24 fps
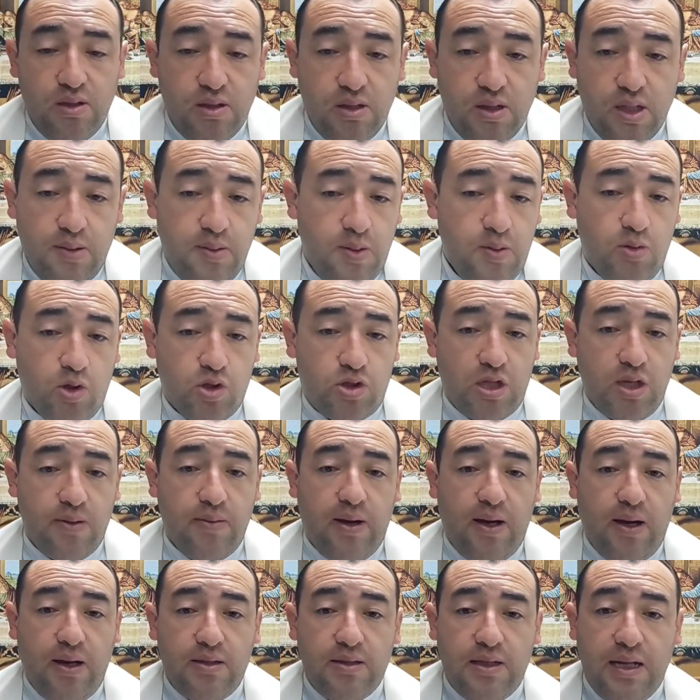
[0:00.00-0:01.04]
El mismo
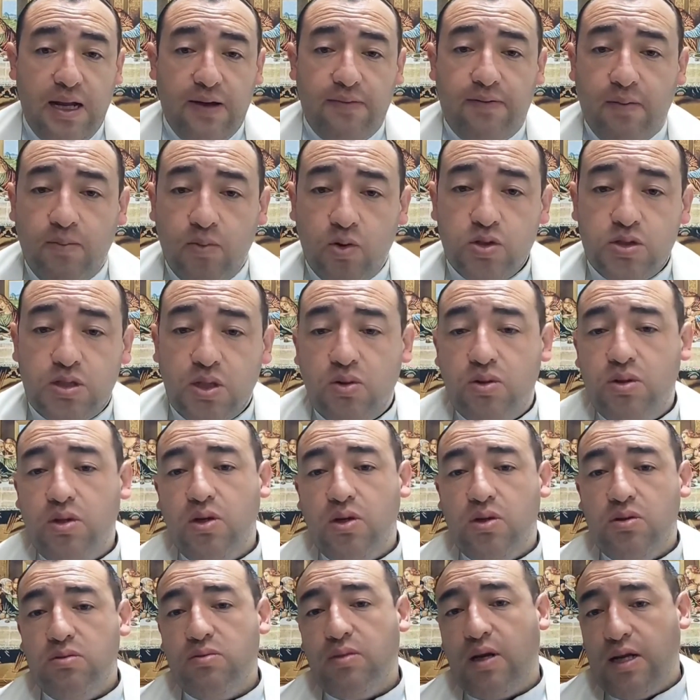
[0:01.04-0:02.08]
tema de la famosa
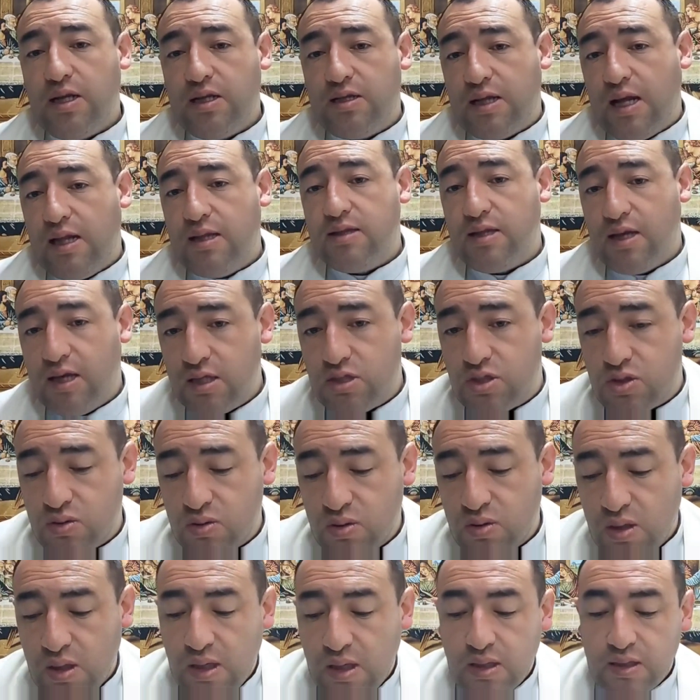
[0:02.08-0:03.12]
unión marital, de hecho,